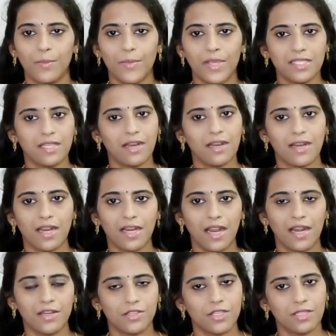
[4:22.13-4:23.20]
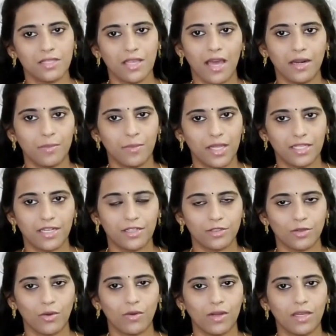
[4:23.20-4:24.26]
மிக்சியில நல்லா அடிச்சு சாறு மாதிரி
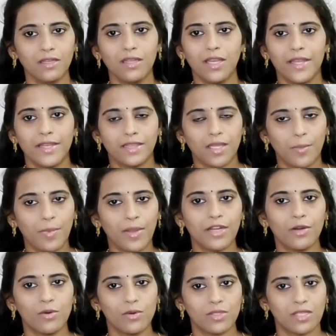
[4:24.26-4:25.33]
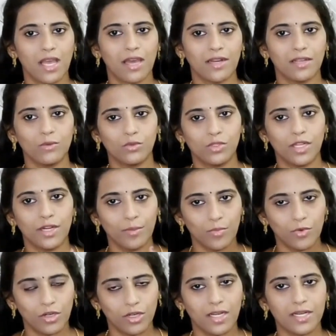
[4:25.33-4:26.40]
எடுத்துக்கோங்க இந்த பீட்ரூட் சாரை உதடு
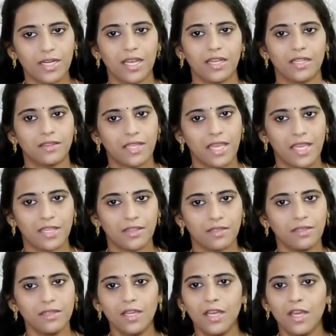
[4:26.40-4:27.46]
முழுக்க நல்லா தேய்த்து